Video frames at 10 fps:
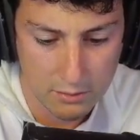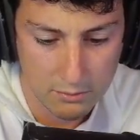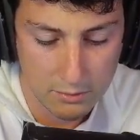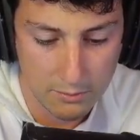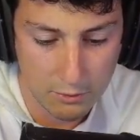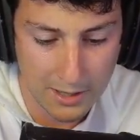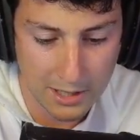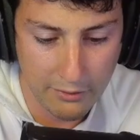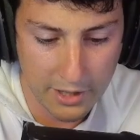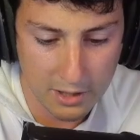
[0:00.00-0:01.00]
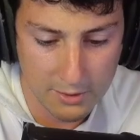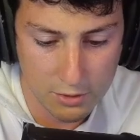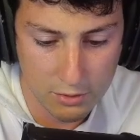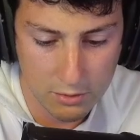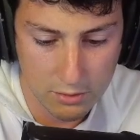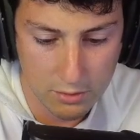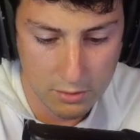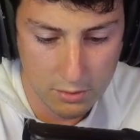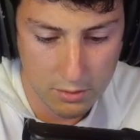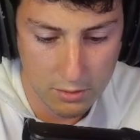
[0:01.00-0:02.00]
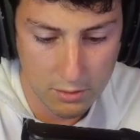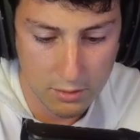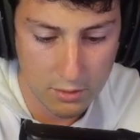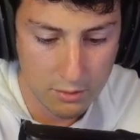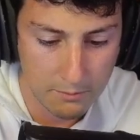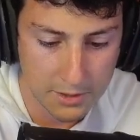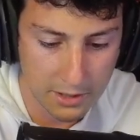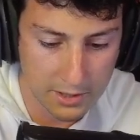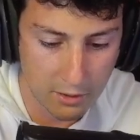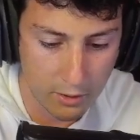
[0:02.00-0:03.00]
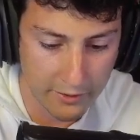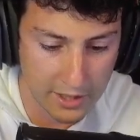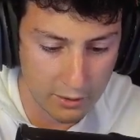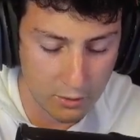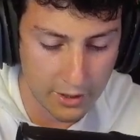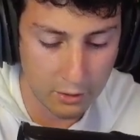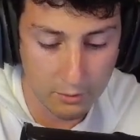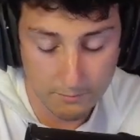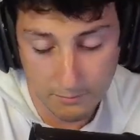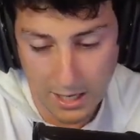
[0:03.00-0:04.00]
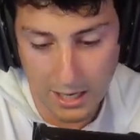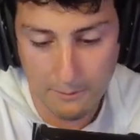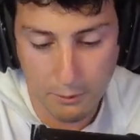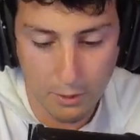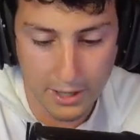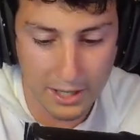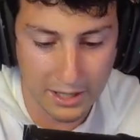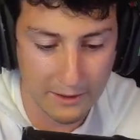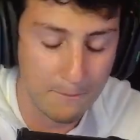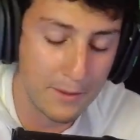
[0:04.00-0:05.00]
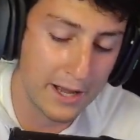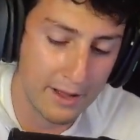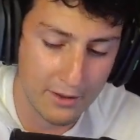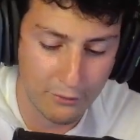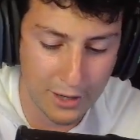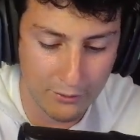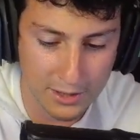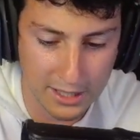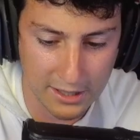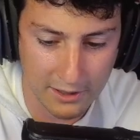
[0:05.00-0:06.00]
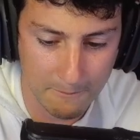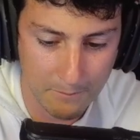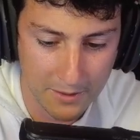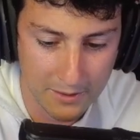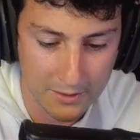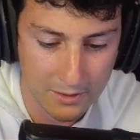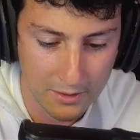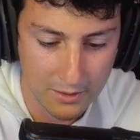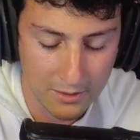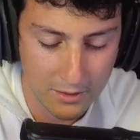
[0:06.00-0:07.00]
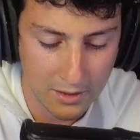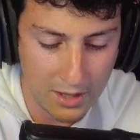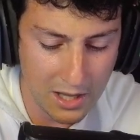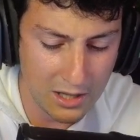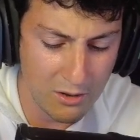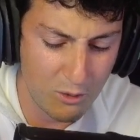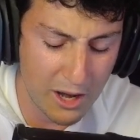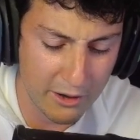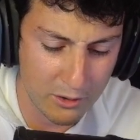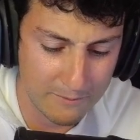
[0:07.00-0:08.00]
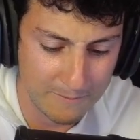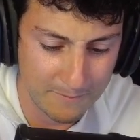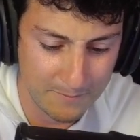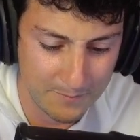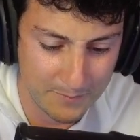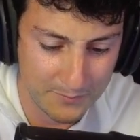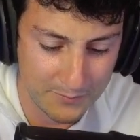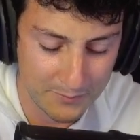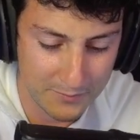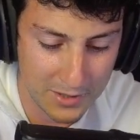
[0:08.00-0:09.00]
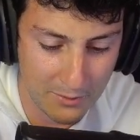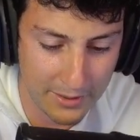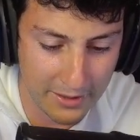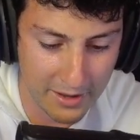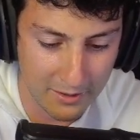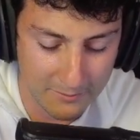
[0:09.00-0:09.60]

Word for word: No, no, mal que te acercas, macho. Pensé que ibas a jugar desde ahí todo el rato. ¡Hala! Por guarrete. Venga, desfilando el siguiente. ¡Qué tío guarro! La verdad.